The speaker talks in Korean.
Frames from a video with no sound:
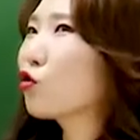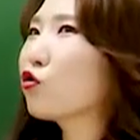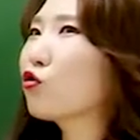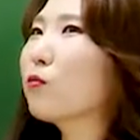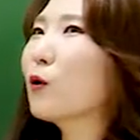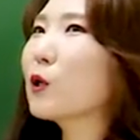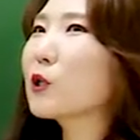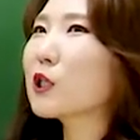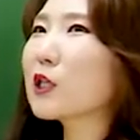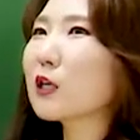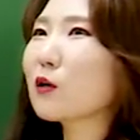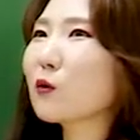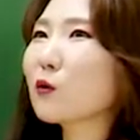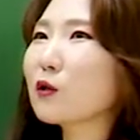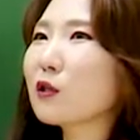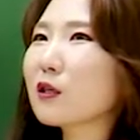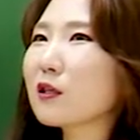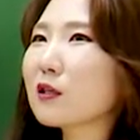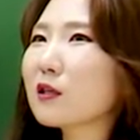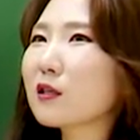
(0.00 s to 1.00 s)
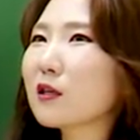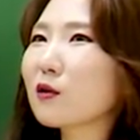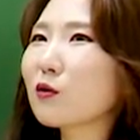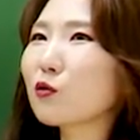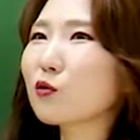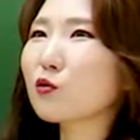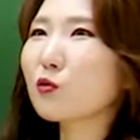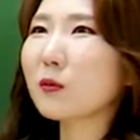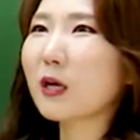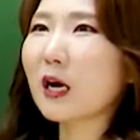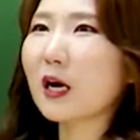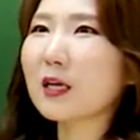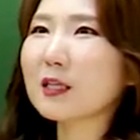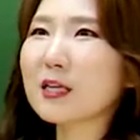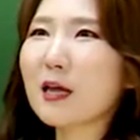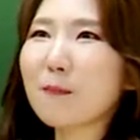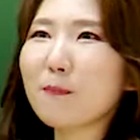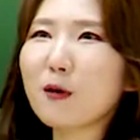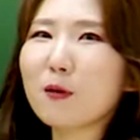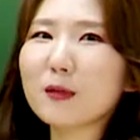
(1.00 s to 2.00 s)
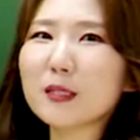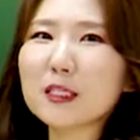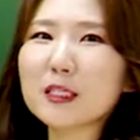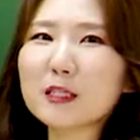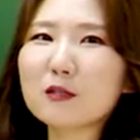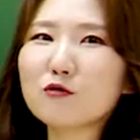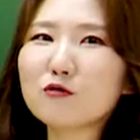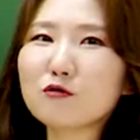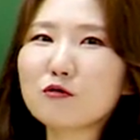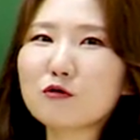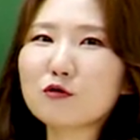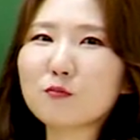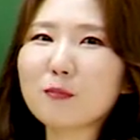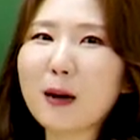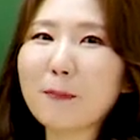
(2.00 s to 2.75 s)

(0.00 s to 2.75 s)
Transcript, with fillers: 두 번째로는 그래도 좀 약간 세법의 진수를 좀